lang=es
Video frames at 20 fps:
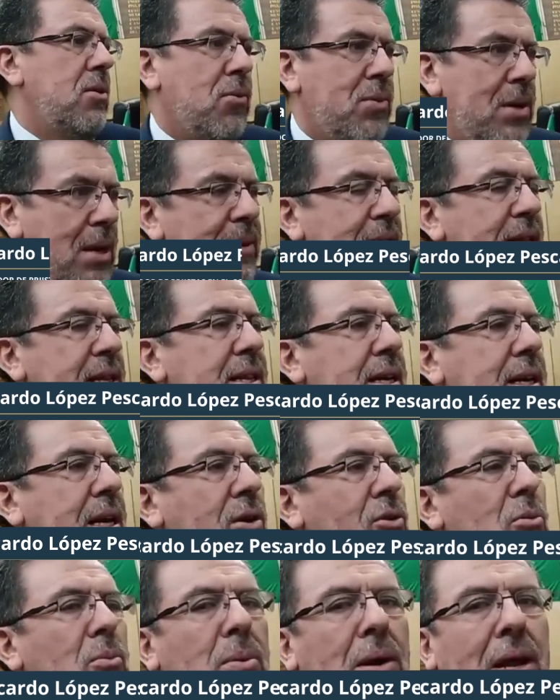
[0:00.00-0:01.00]
obviamente,
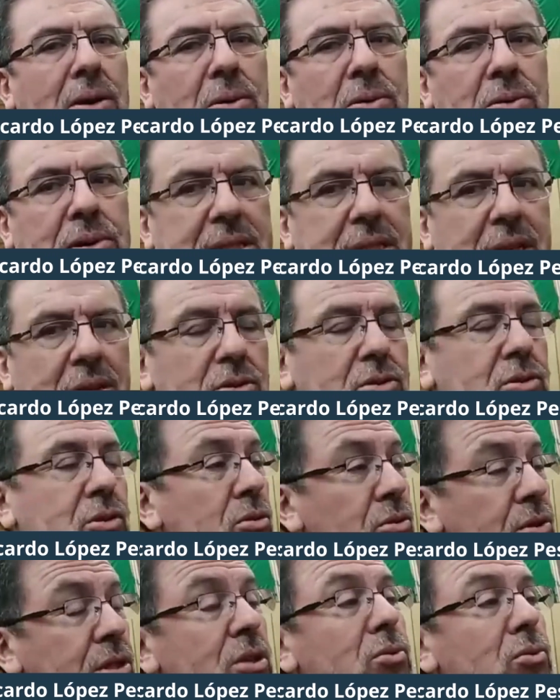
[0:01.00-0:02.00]
que cumpla con los requisitos
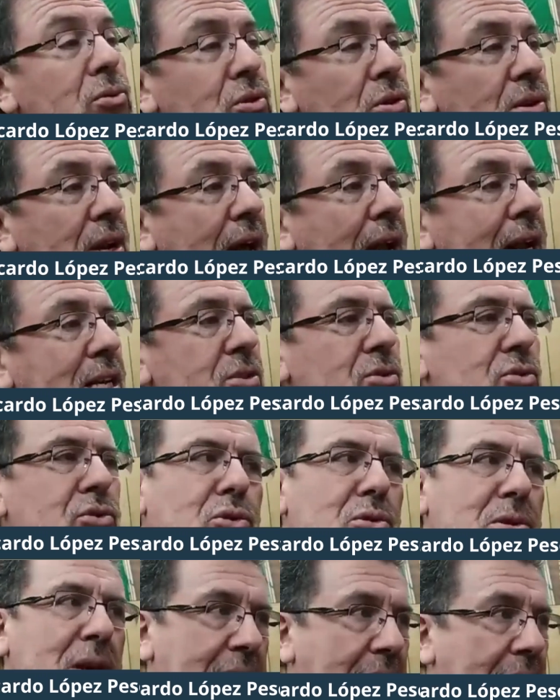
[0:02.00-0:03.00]
constitucionales o
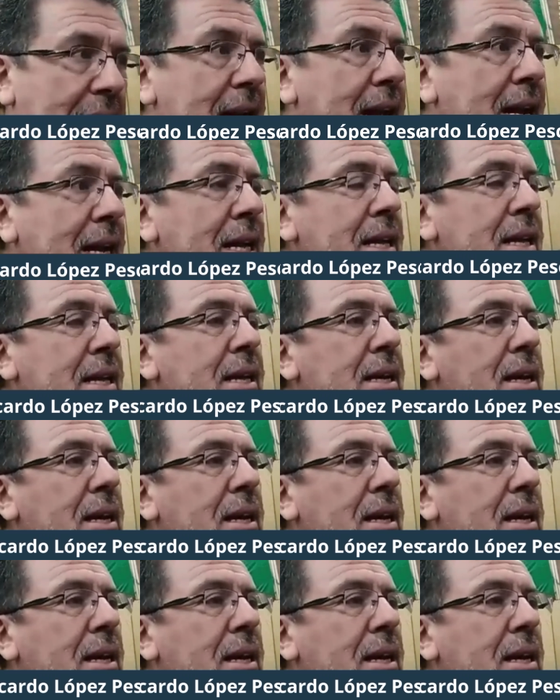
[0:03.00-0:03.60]
ciudadana,